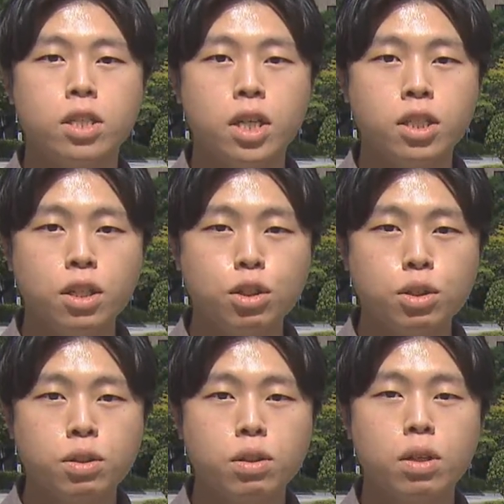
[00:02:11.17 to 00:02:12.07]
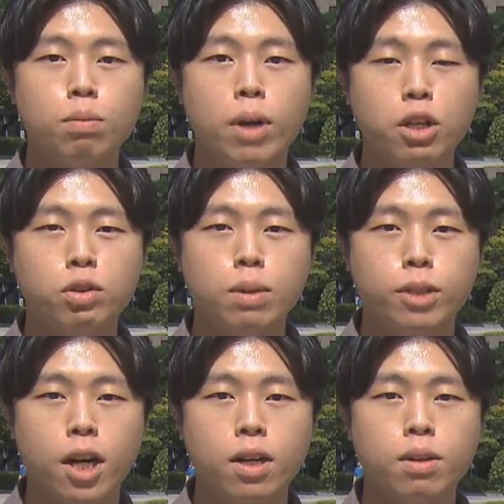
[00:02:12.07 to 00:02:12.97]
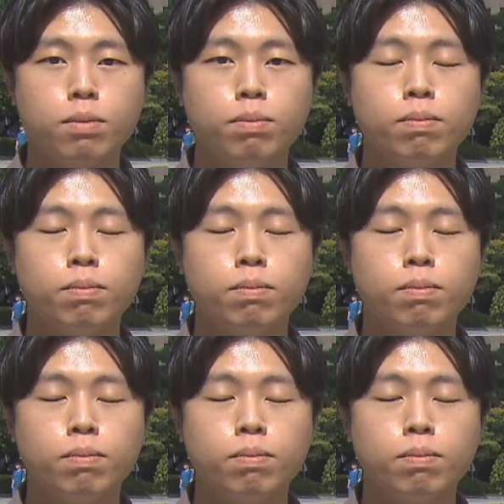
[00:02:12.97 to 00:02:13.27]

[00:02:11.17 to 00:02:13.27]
JCN 뉴스 박영훈입니다.